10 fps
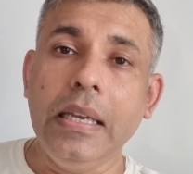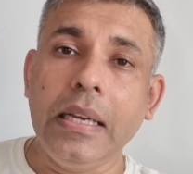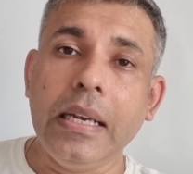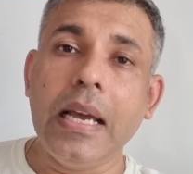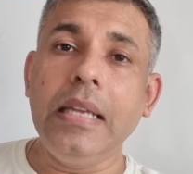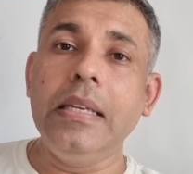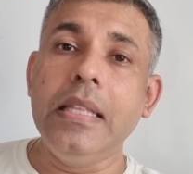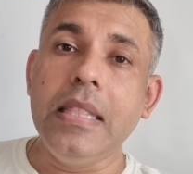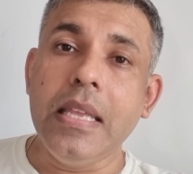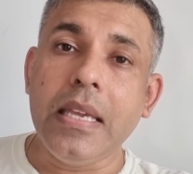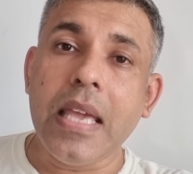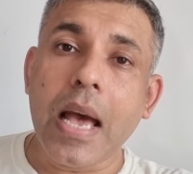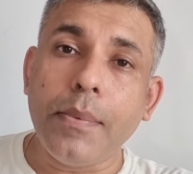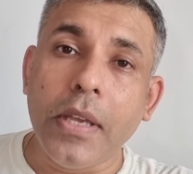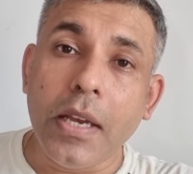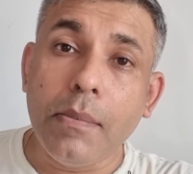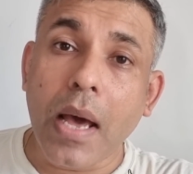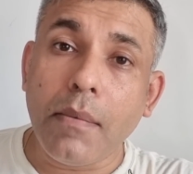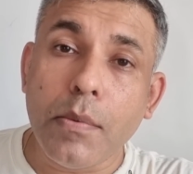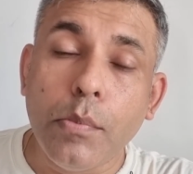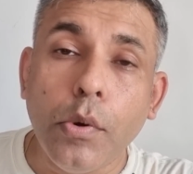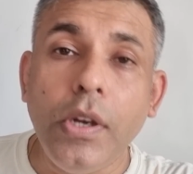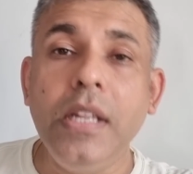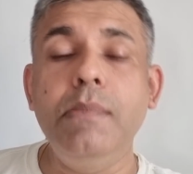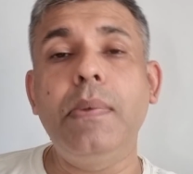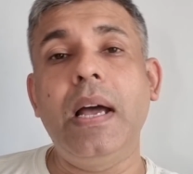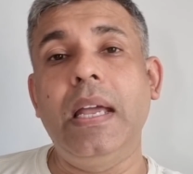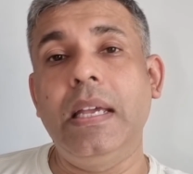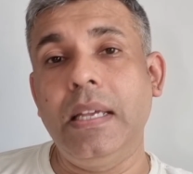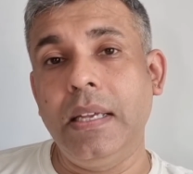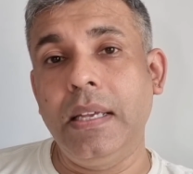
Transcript: एक लाइन हिंदी की आप एक बार में बोल नहीं पाए